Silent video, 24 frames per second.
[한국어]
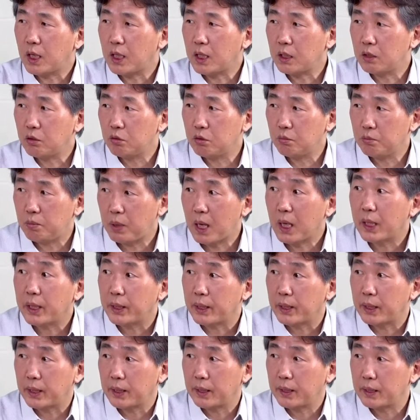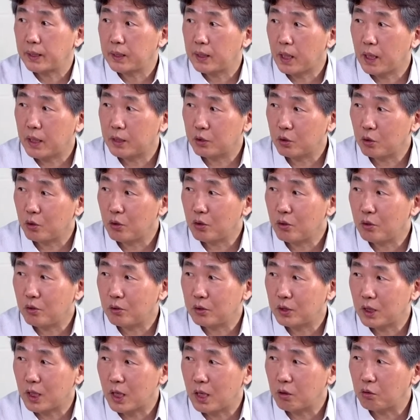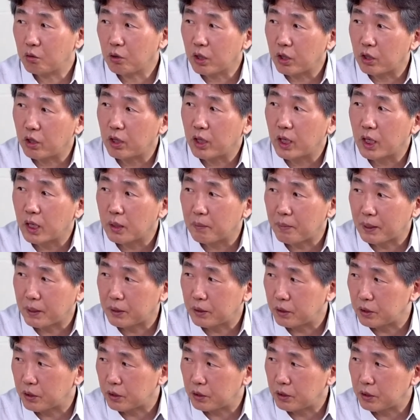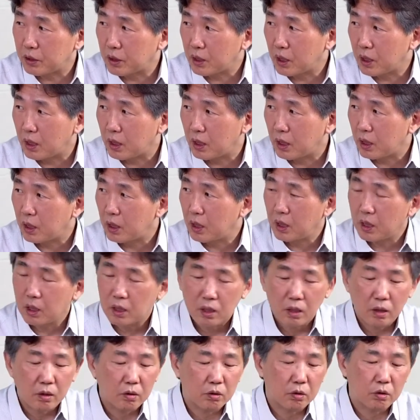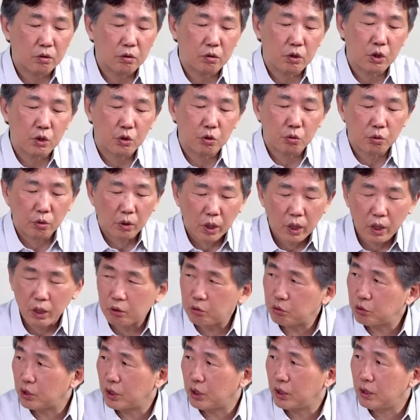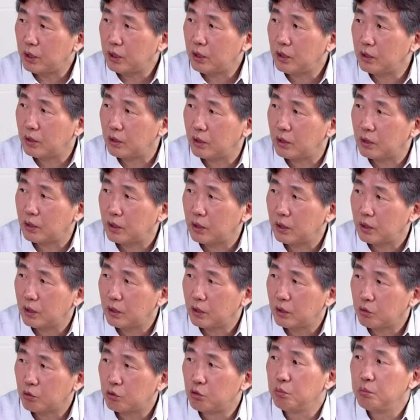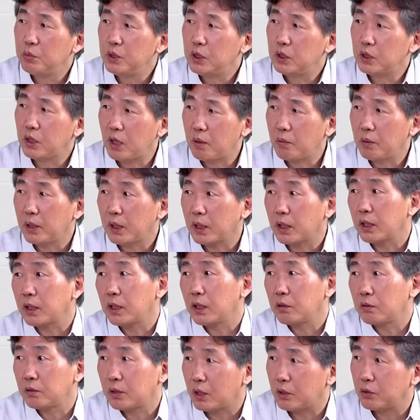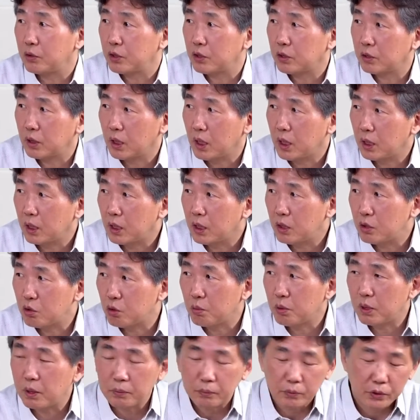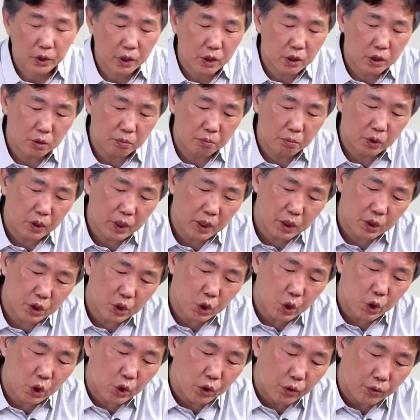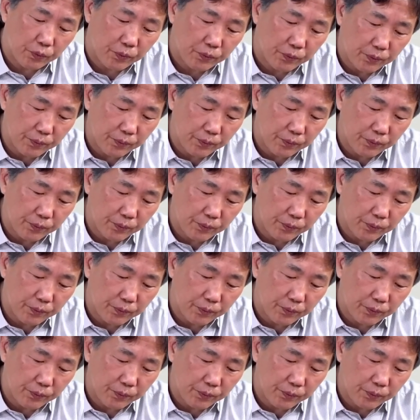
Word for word: 깔아놓은 판에서 이제 한국의 여야가 만들어졌는데 이거를 최초로 깨고선 국민을 대변하겠다고 나온 정당이 조봉암 선의 진보당이죠.